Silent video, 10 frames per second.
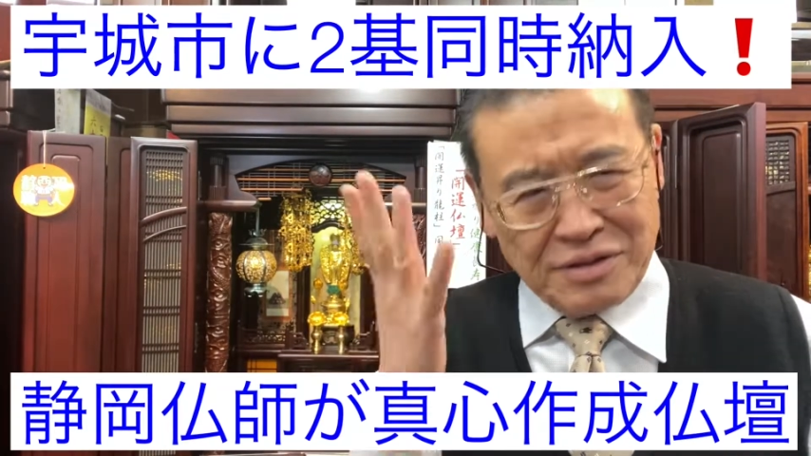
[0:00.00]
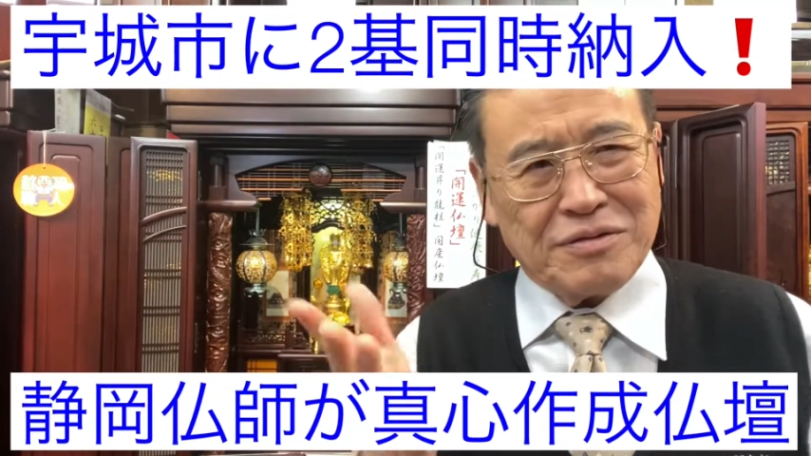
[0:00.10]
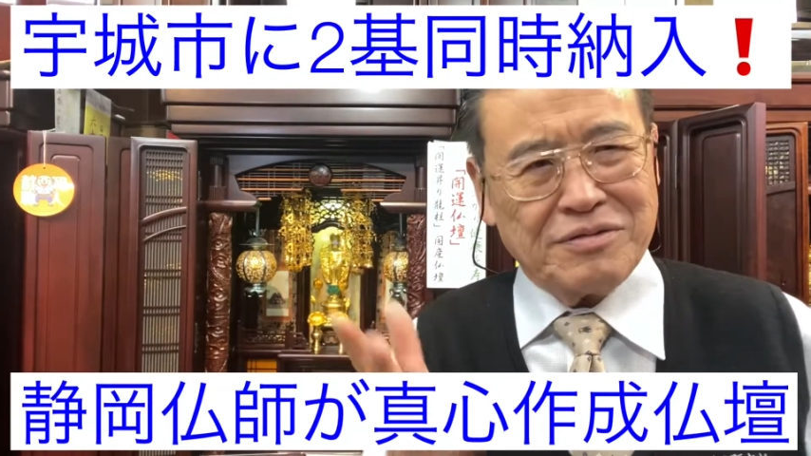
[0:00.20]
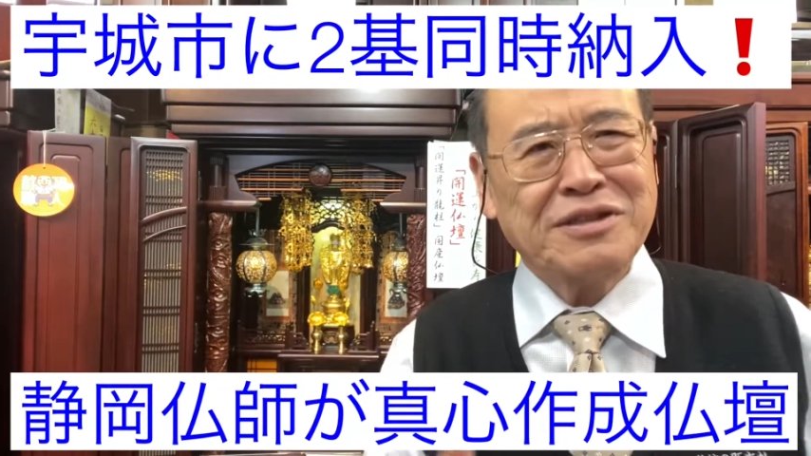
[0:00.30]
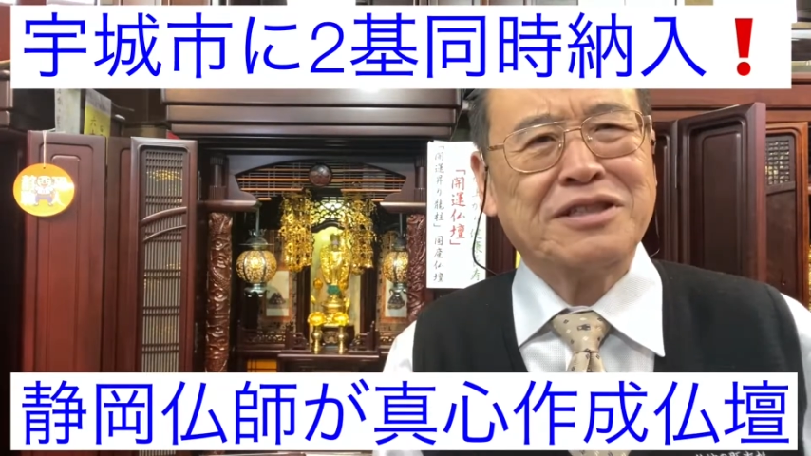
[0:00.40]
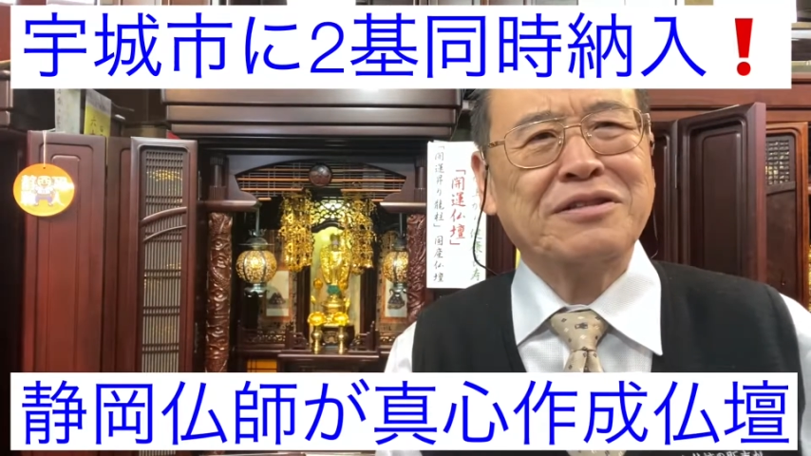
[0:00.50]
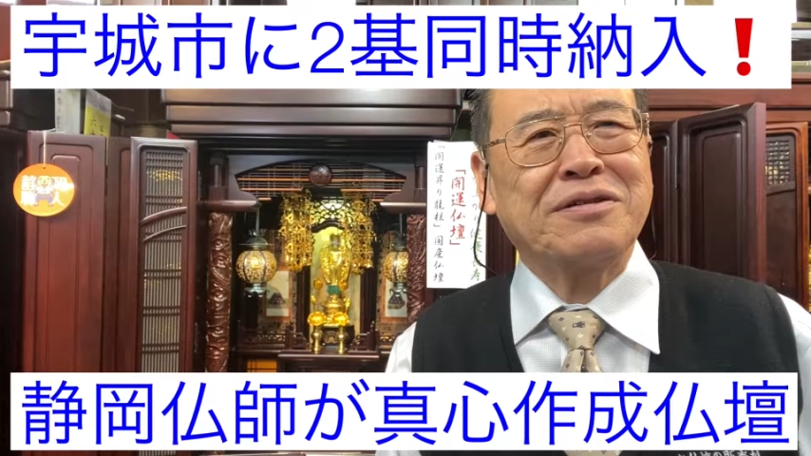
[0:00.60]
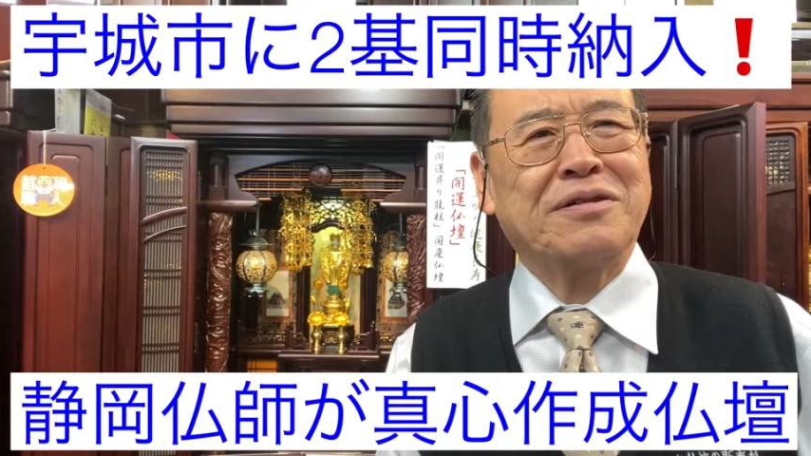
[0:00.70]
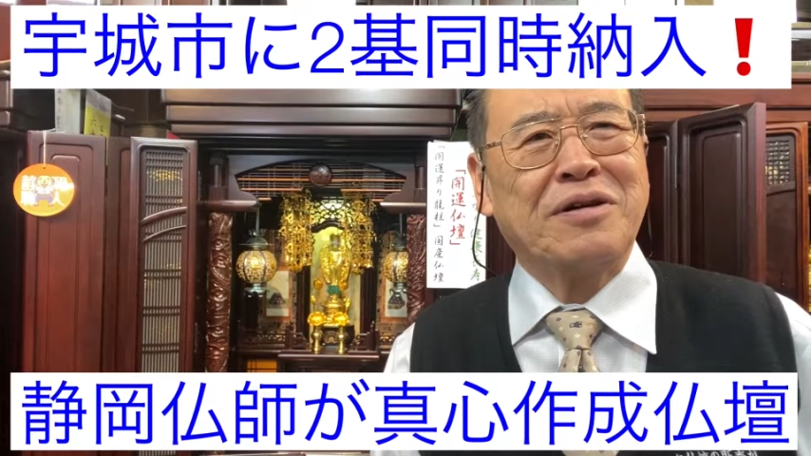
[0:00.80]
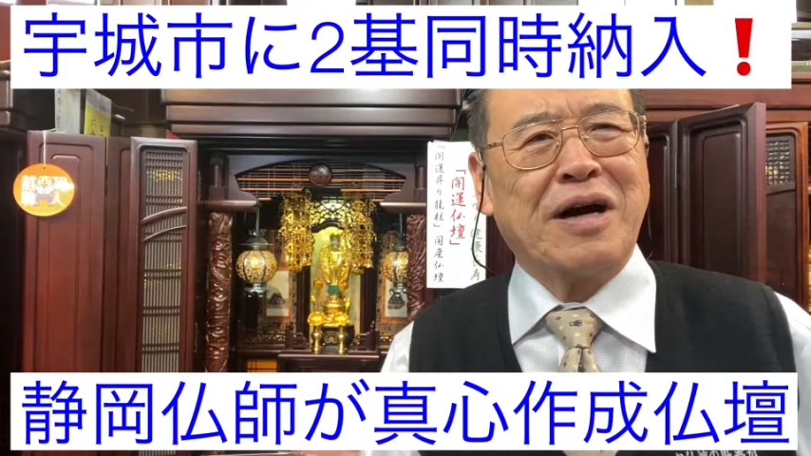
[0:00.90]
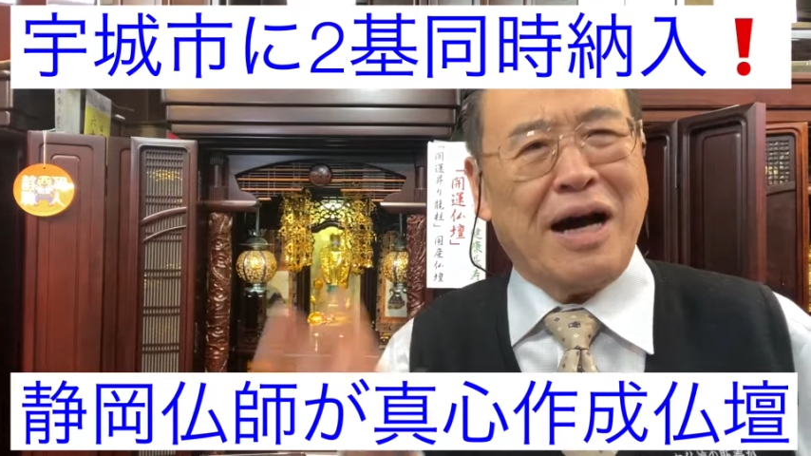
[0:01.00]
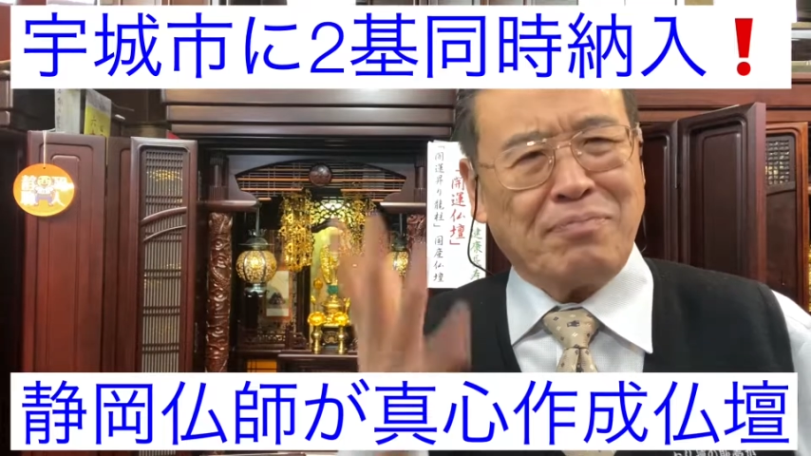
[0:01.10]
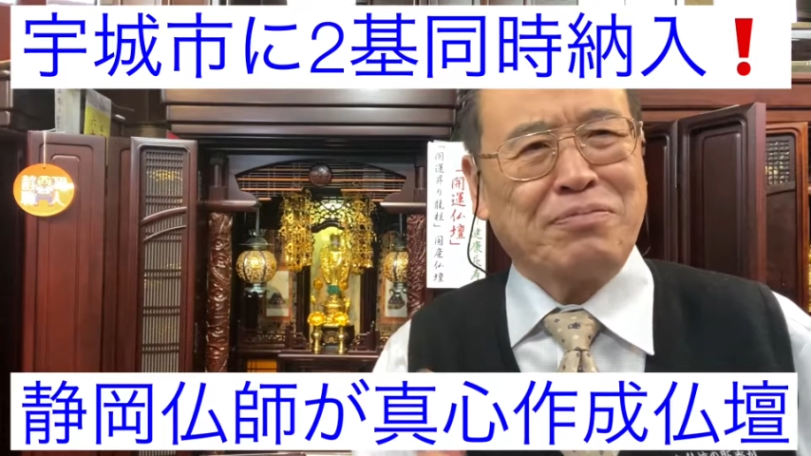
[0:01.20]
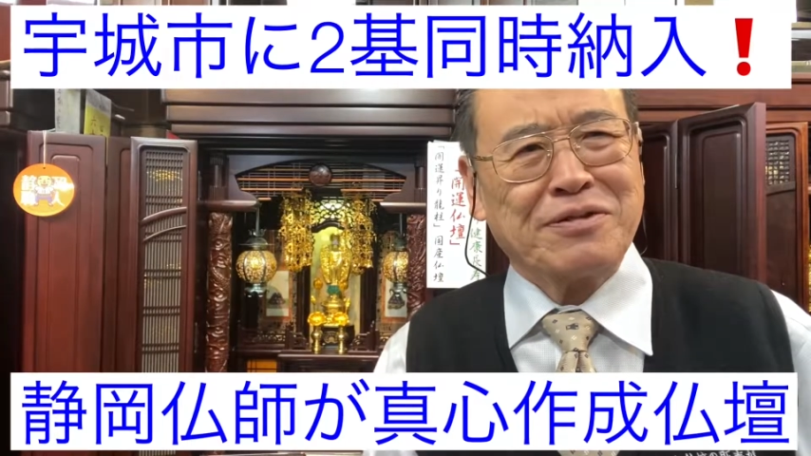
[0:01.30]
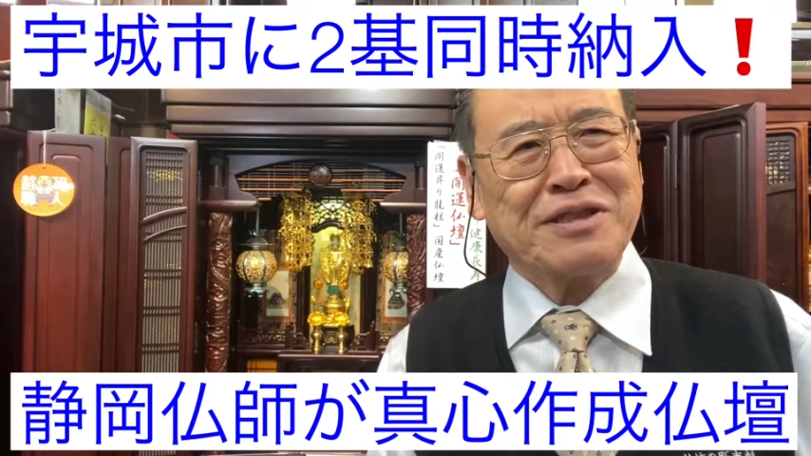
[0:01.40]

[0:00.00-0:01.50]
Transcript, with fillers: 運気のこう、アップい